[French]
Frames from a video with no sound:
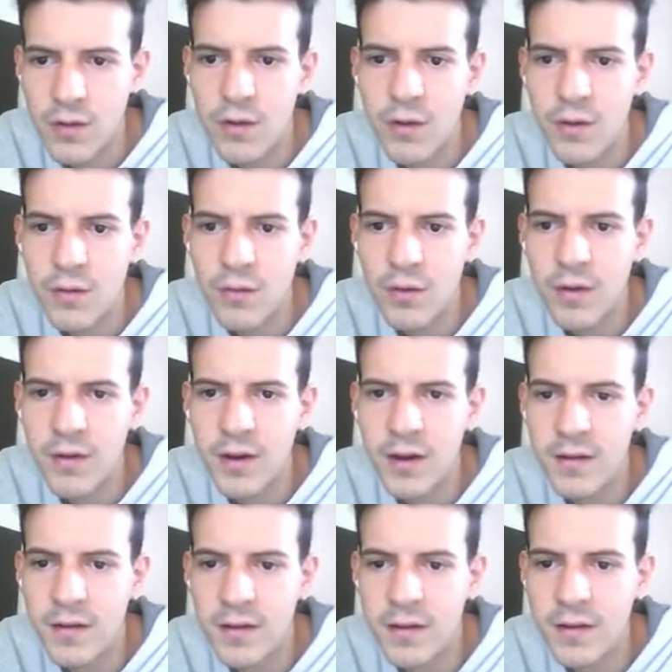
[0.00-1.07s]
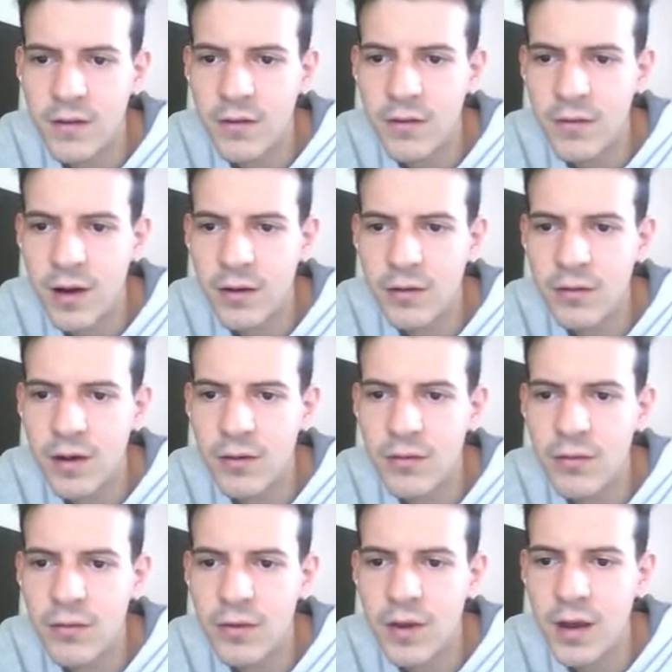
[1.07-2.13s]
Donc cavalier C6, une variante
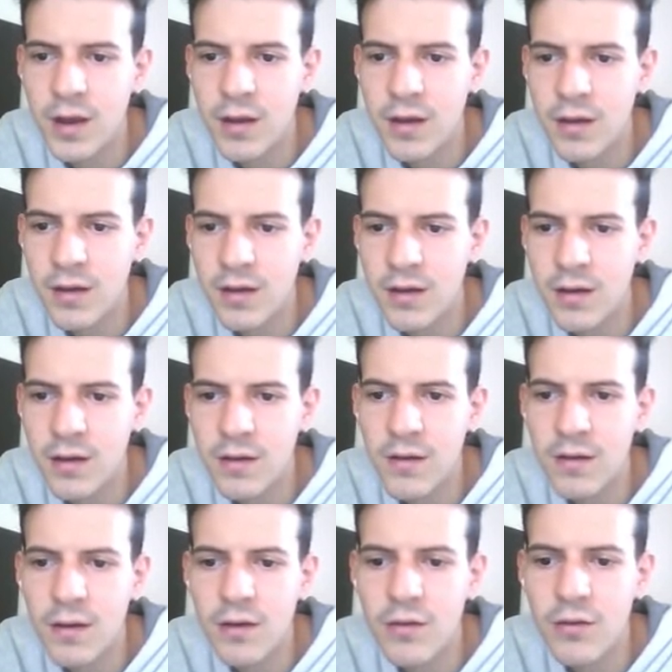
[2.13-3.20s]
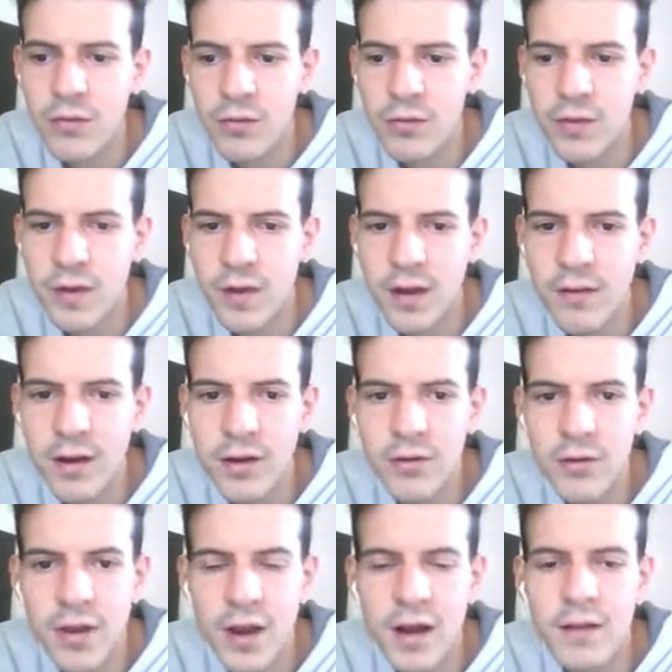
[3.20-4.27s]
réfutée. Ici, le coup, c'est
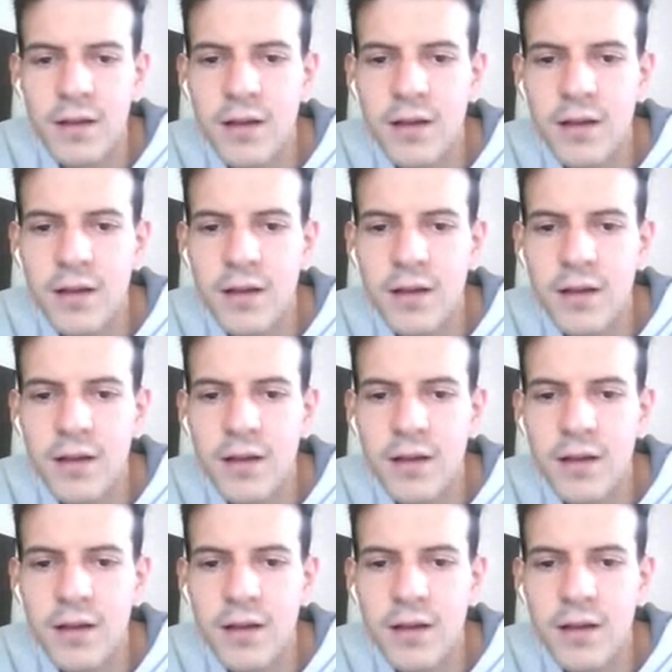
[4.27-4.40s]
cavalier E4.